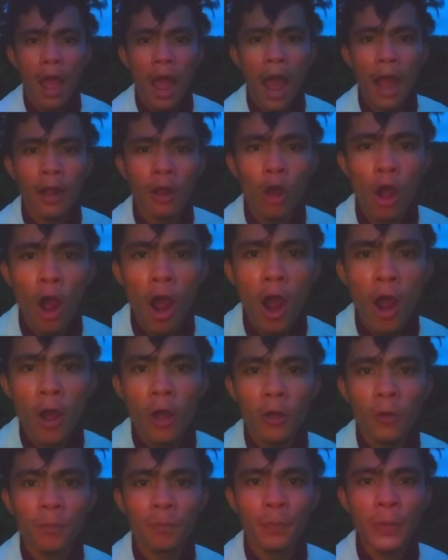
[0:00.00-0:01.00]
Ako,
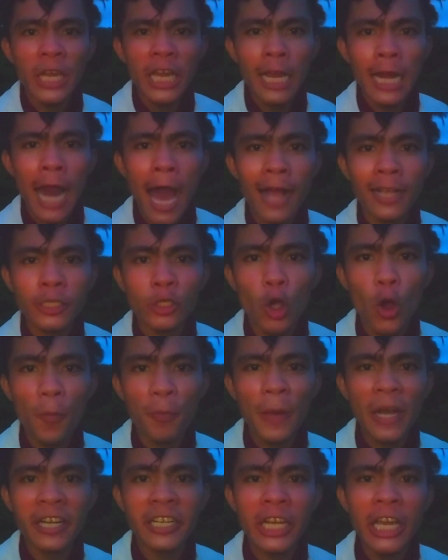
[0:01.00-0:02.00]
bilang
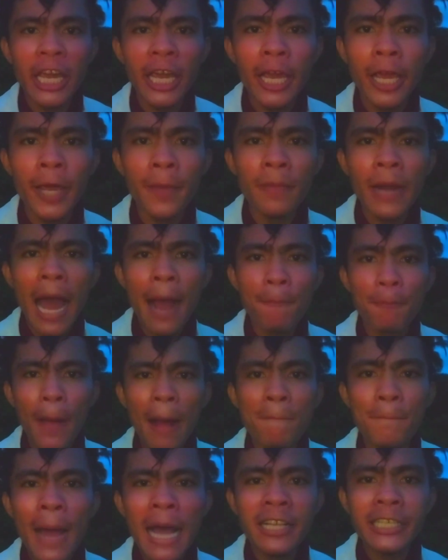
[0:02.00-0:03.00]
super team ng
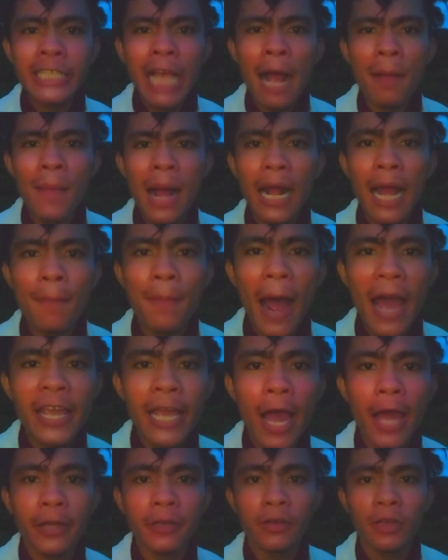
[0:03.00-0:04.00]
pambansang
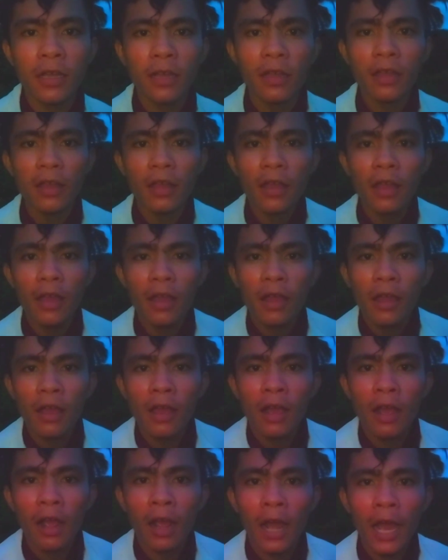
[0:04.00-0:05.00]
makabayan,
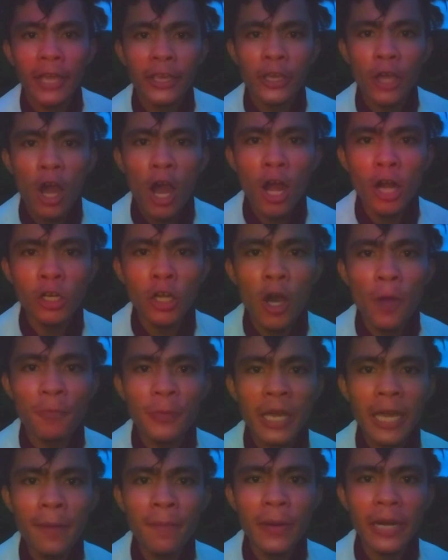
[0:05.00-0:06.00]
ngayong
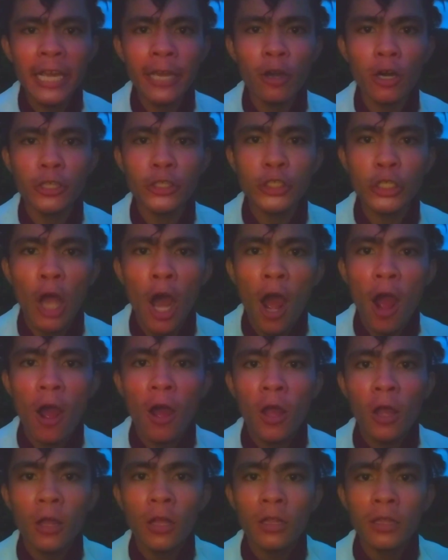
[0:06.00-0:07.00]
Nobyembre
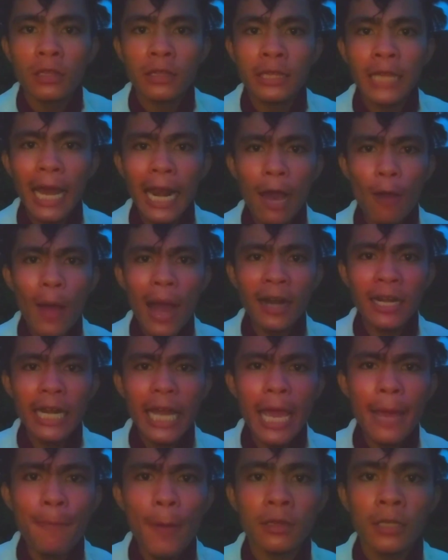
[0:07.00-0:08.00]
8,
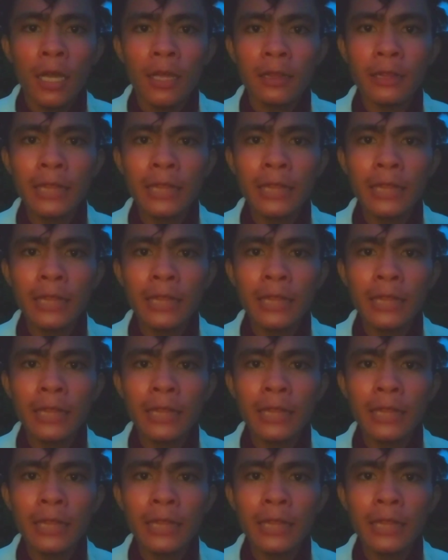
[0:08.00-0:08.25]
2022,